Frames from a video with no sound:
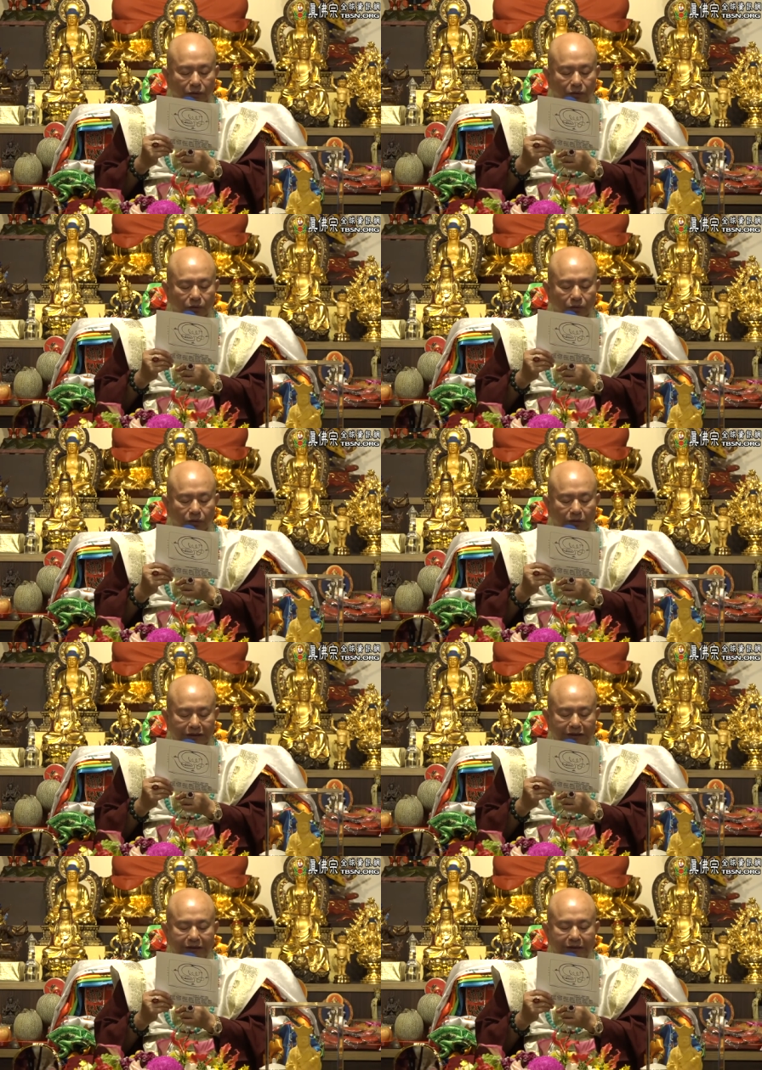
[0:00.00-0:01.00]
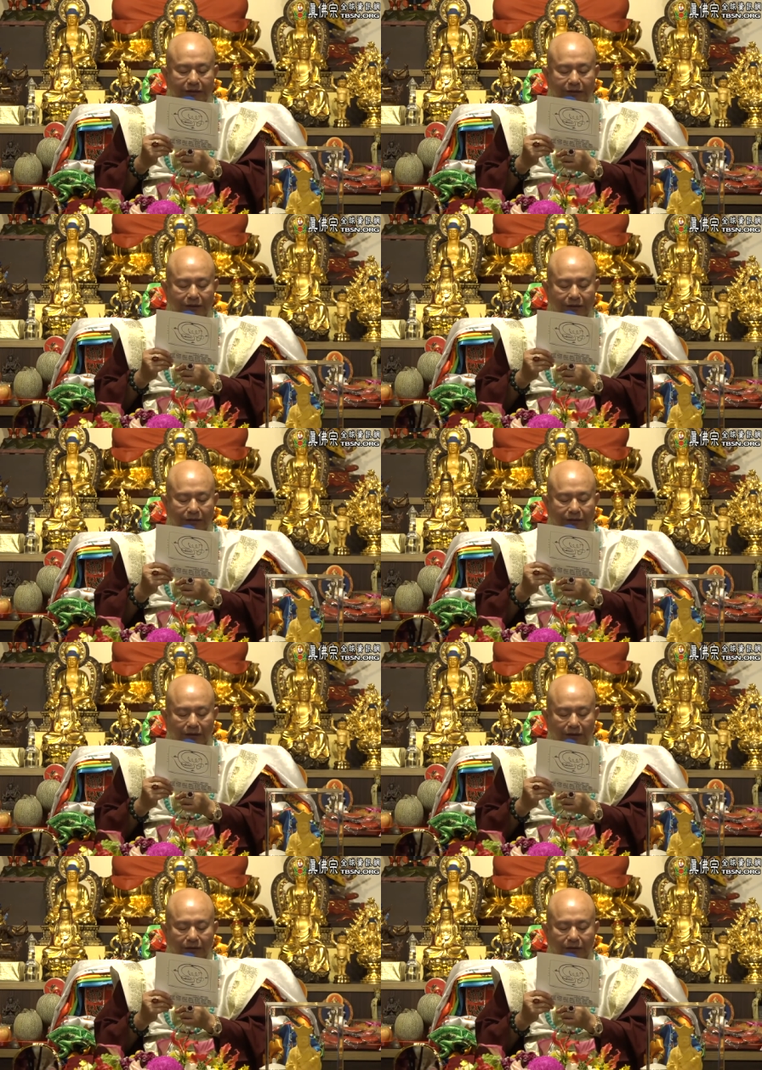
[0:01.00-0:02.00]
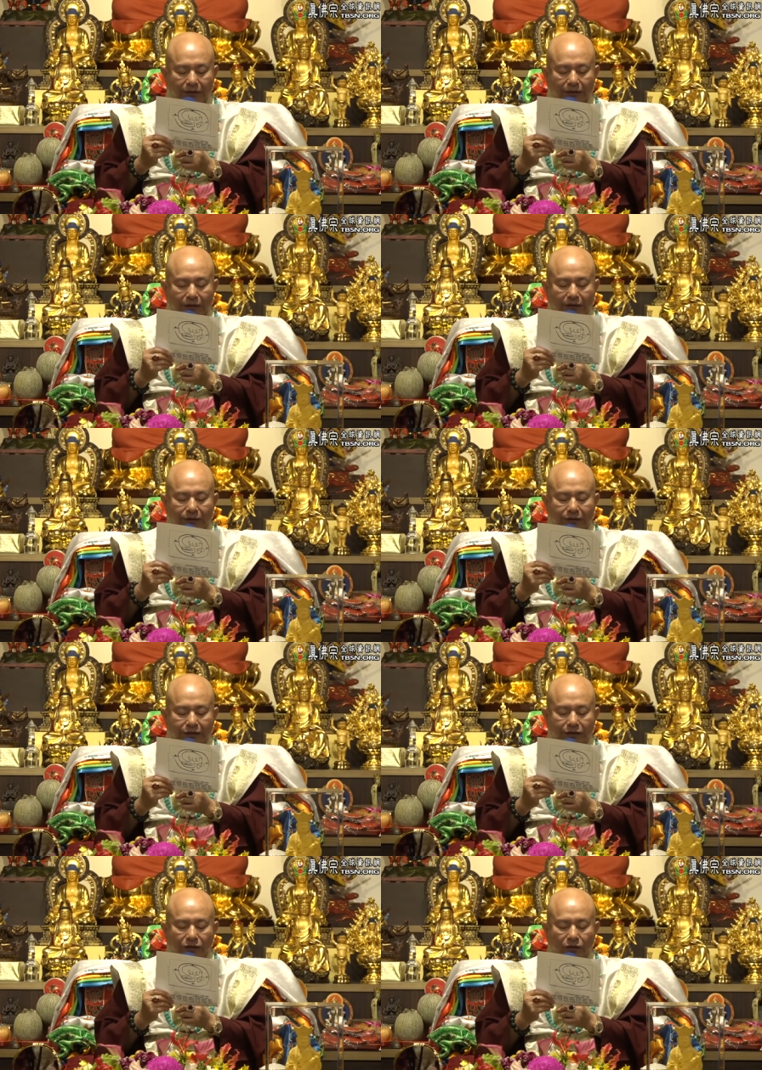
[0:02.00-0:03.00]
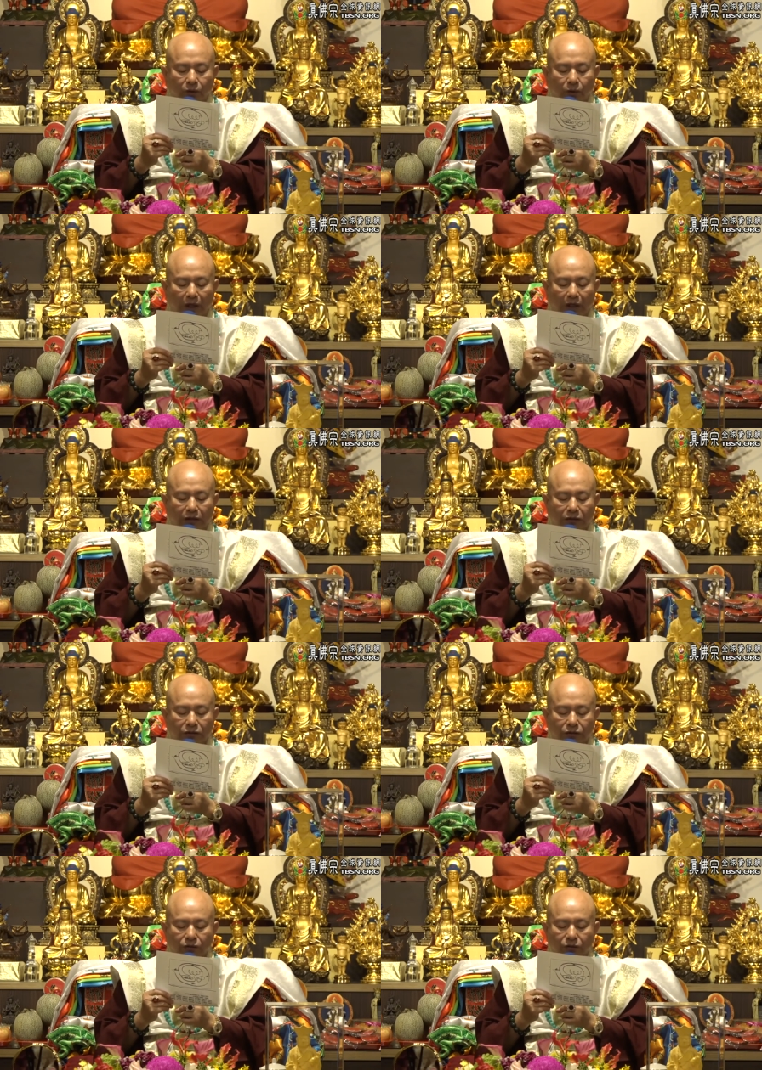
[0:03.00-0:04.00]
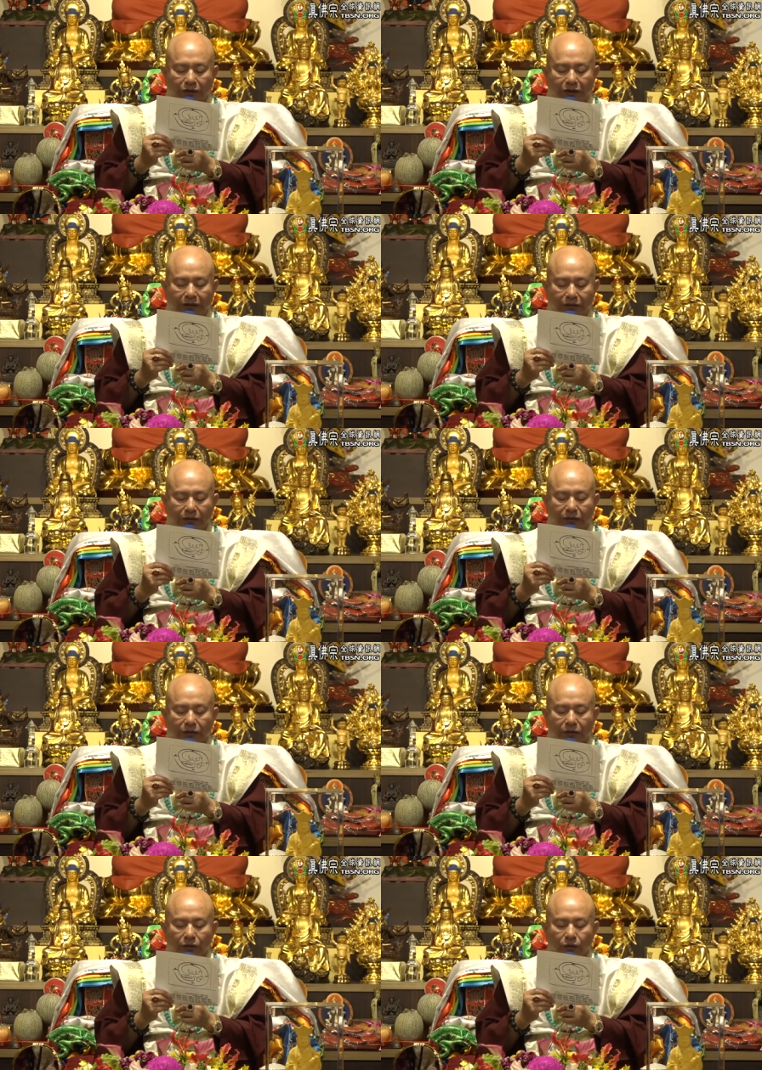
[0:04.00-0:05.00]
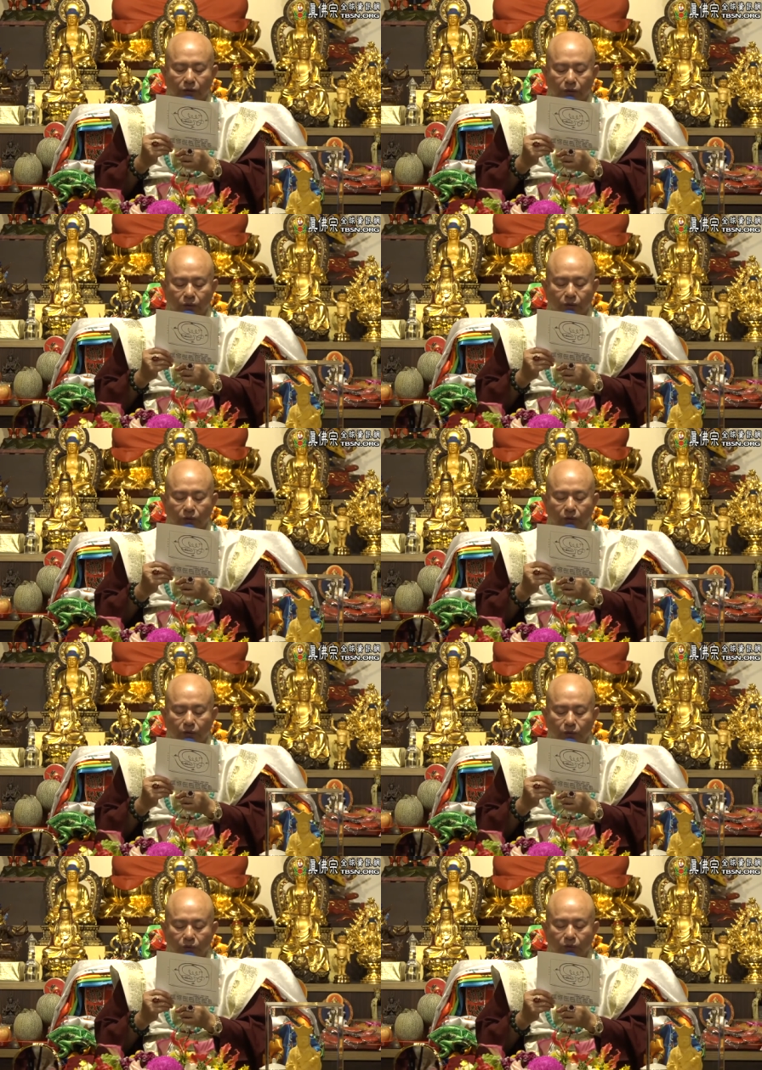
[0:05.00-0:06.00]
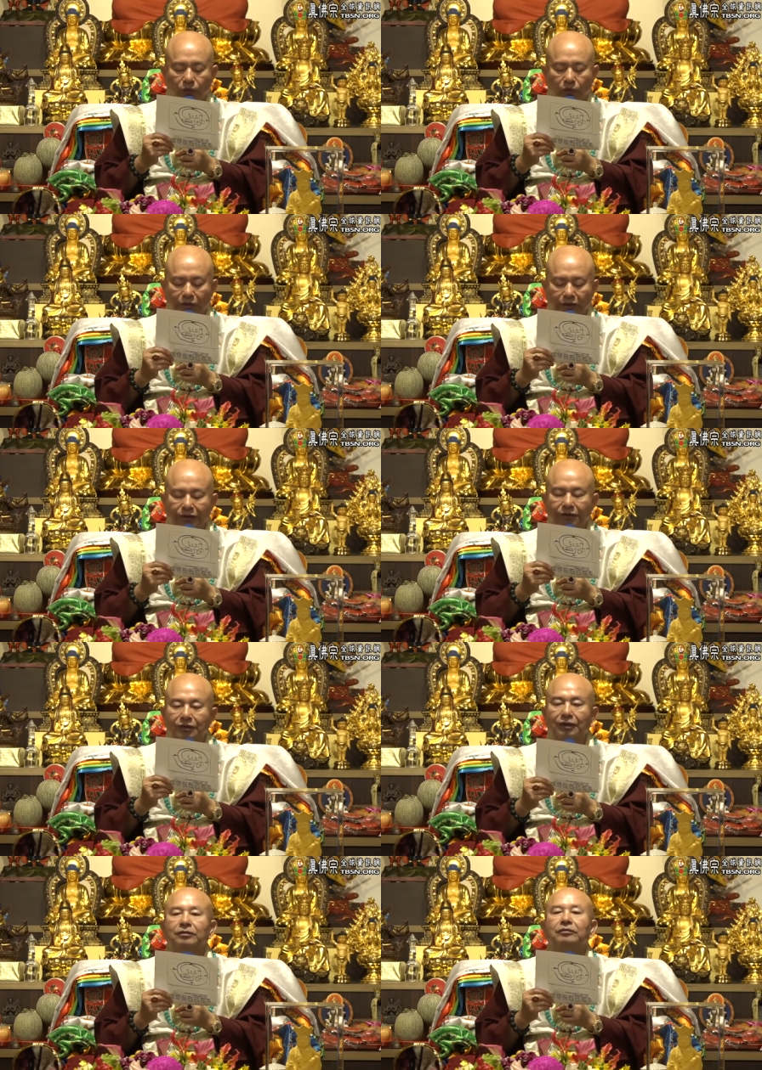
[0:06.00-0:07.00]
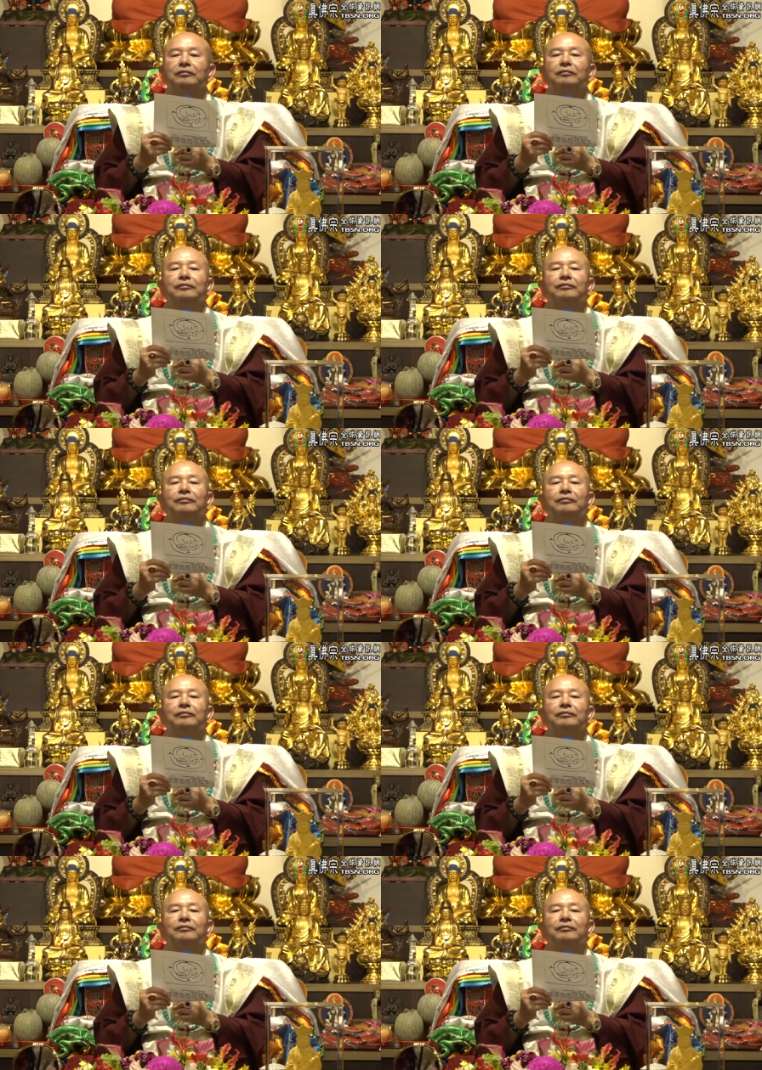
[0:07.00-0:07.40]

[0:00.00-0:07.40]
五气腾腾，金光素现，户户真人。